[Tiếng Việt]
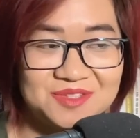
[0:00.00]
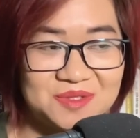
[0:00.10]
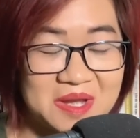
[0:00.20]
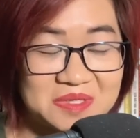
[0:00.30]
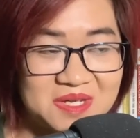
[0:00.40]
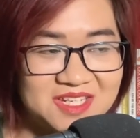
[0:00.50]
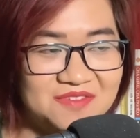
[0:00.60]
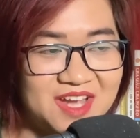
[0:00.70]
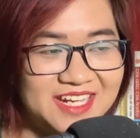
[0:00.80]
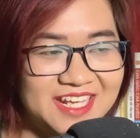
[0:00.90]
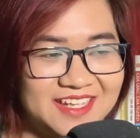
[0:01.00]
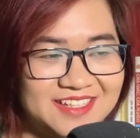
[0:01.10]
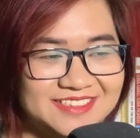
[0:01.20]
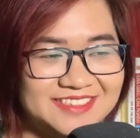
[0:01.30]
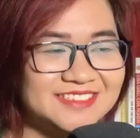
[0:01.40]
"Thỏa thuận như vậy đi."
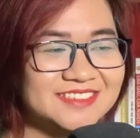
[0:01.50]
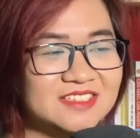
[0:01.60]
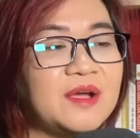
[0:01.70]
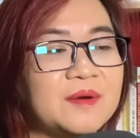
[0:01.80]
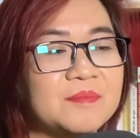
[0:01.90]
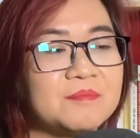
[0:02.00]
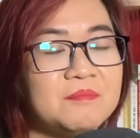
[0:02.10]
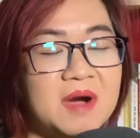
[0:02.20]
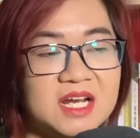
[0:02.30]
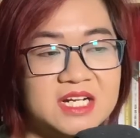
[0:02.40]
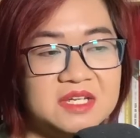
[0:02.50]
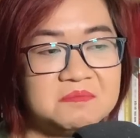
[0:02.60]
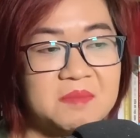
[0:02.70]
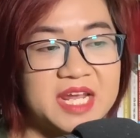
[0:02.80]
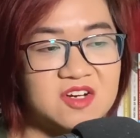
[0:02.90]
Băng Ninh
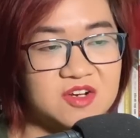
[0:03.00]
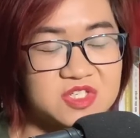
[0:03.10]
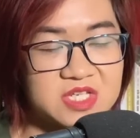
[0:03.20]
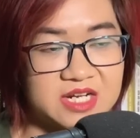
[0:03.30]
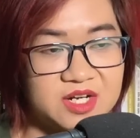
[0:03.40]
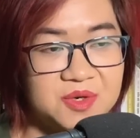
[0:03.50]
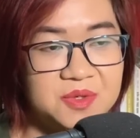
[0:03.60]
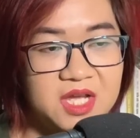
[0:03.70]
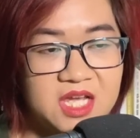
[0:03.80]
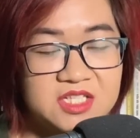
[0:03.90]
bay khỏi sàn đấu,